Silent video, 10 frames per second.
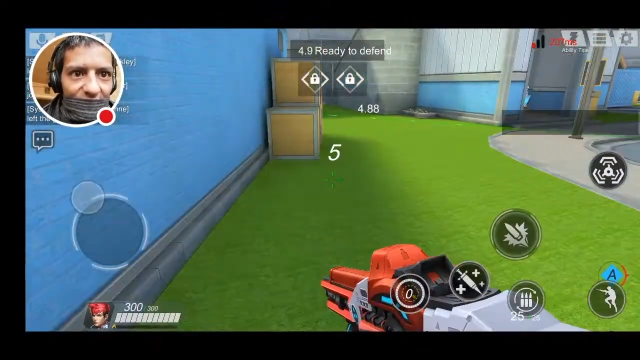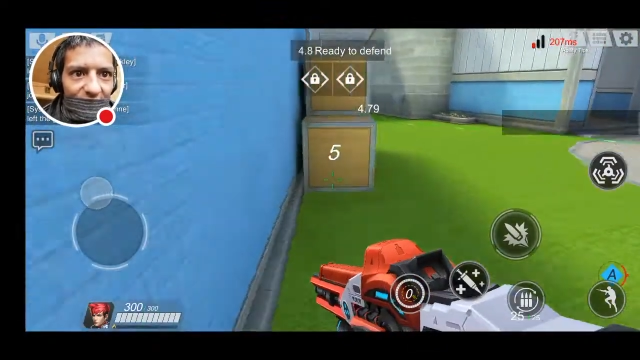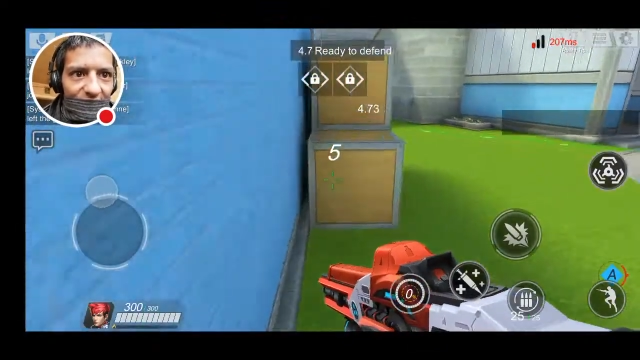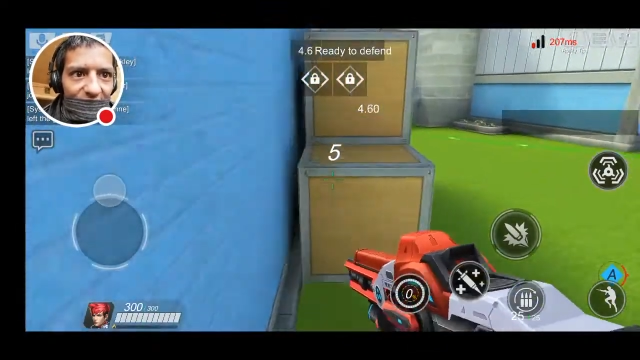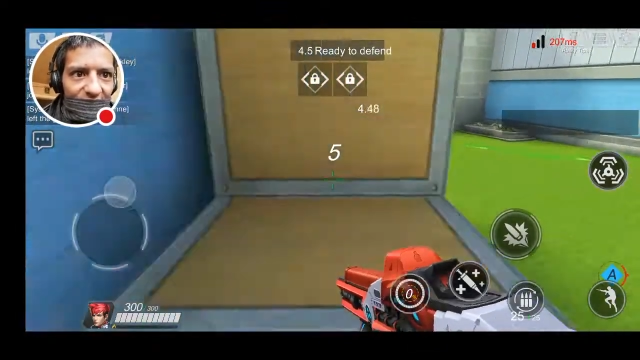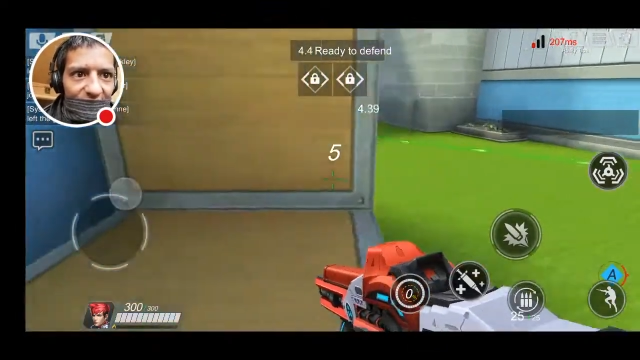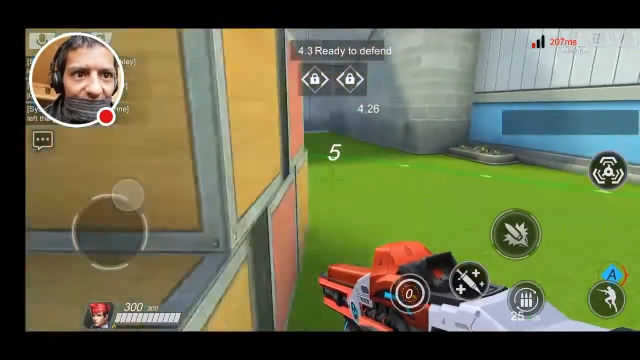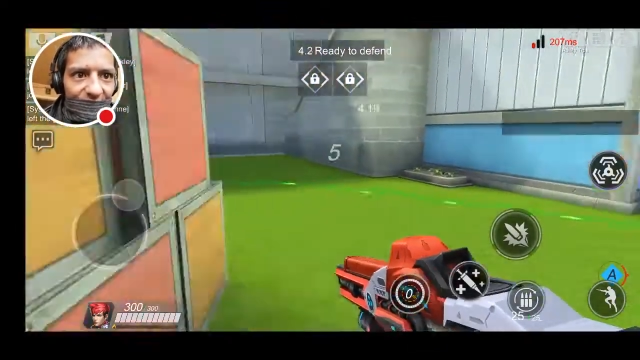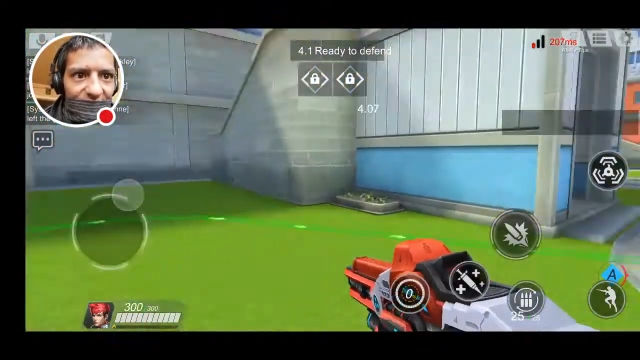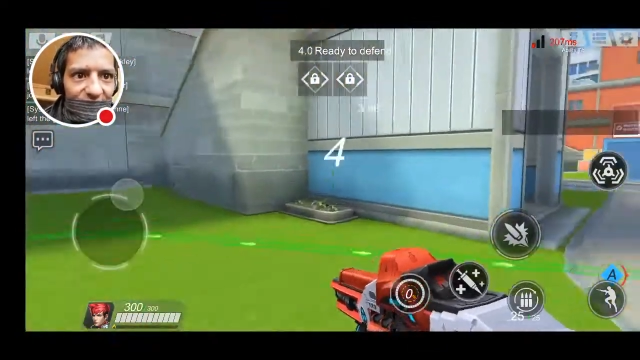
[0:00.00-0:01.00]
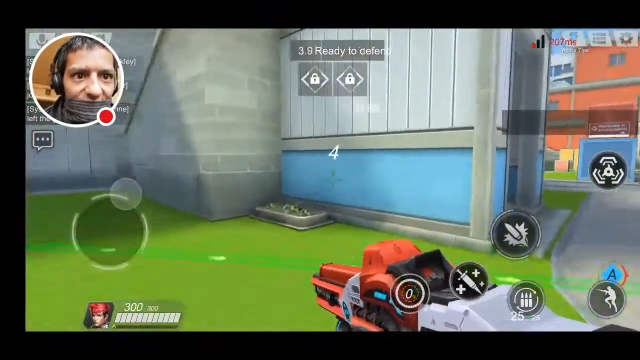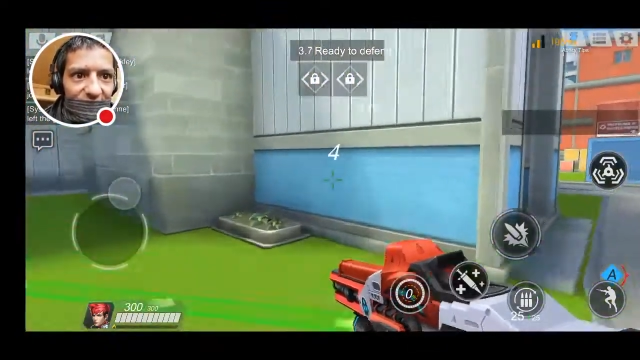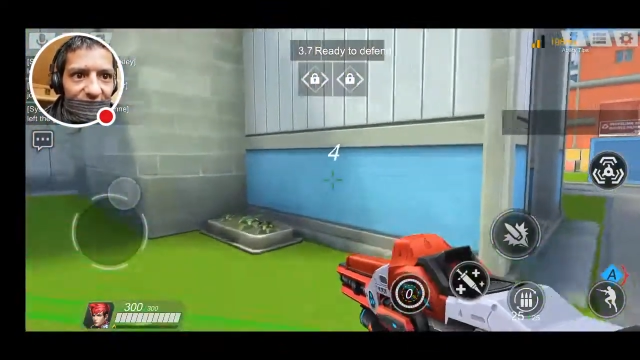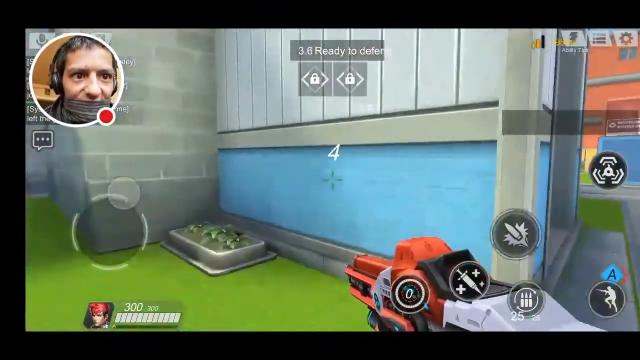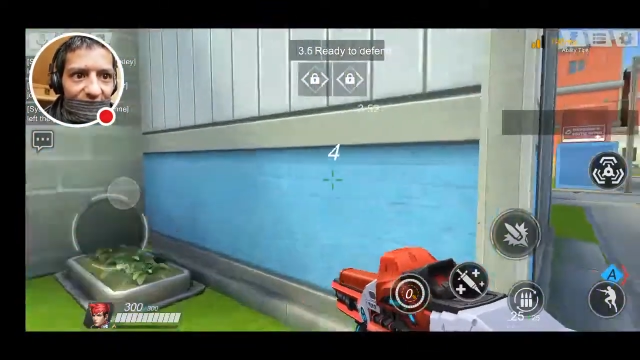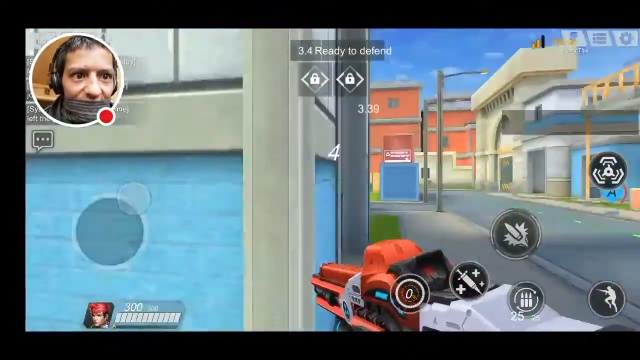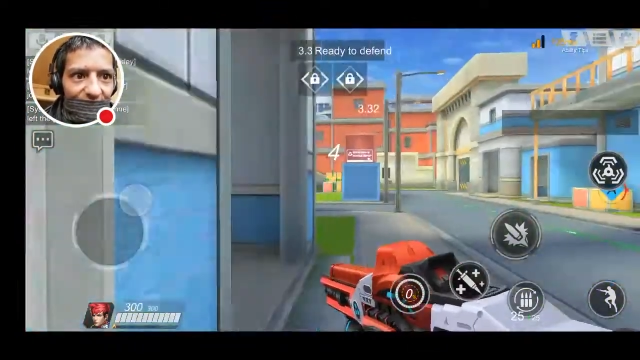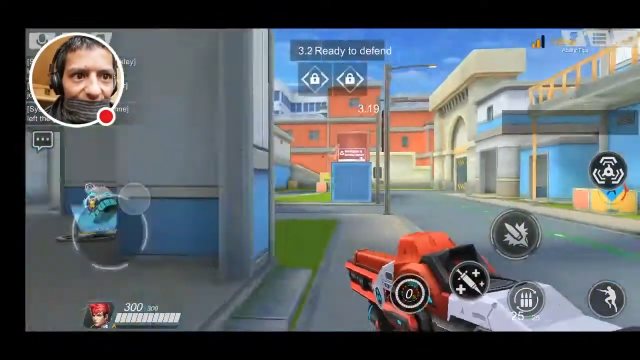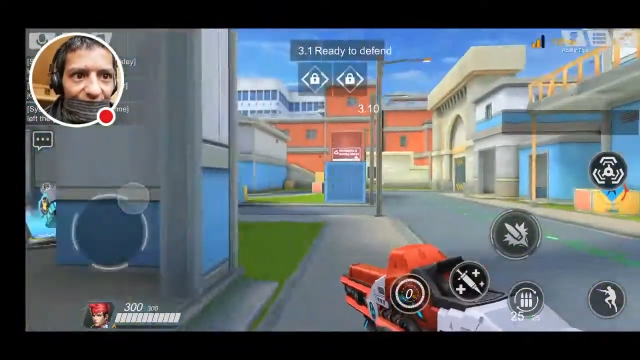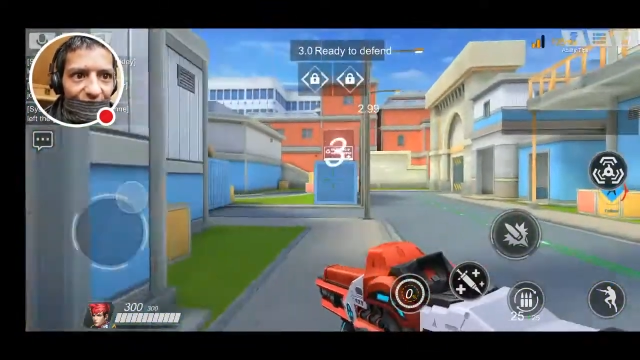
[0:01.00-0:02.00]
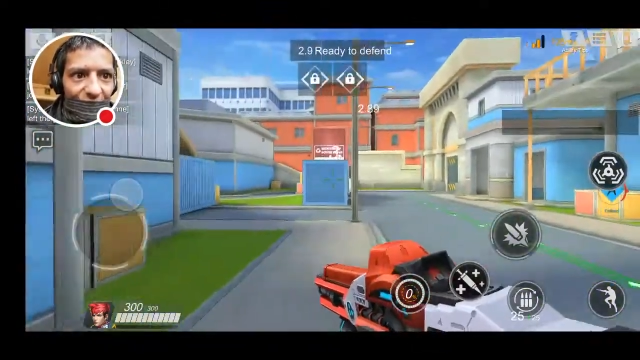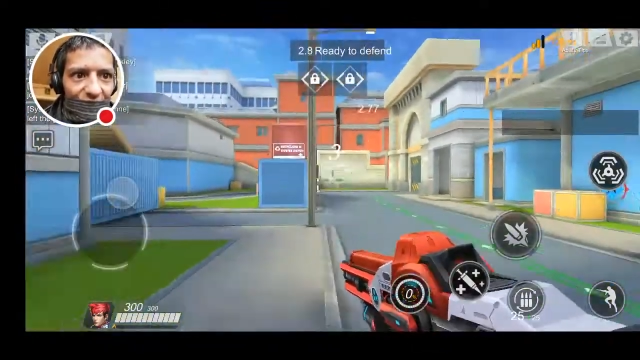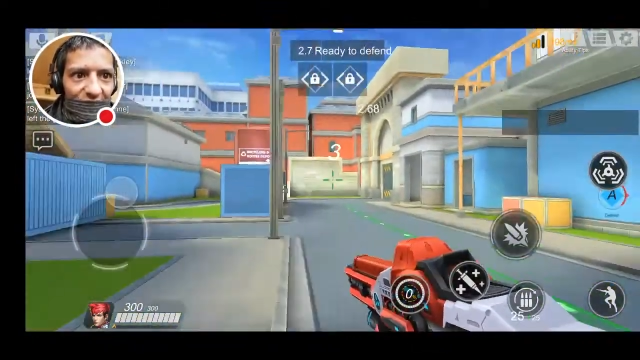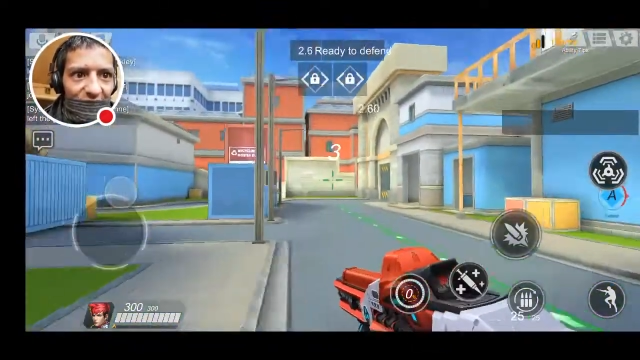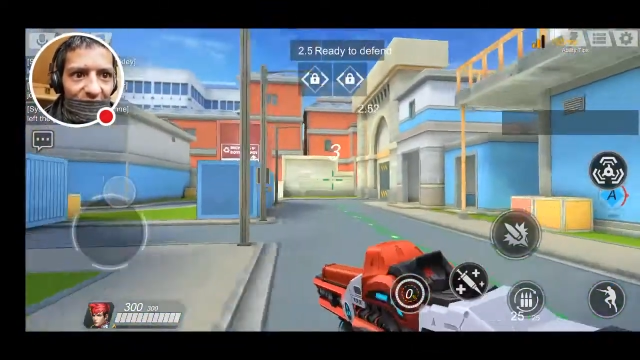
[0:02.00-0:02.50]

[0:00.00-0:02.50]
Donc là, c'est parti. Donc là,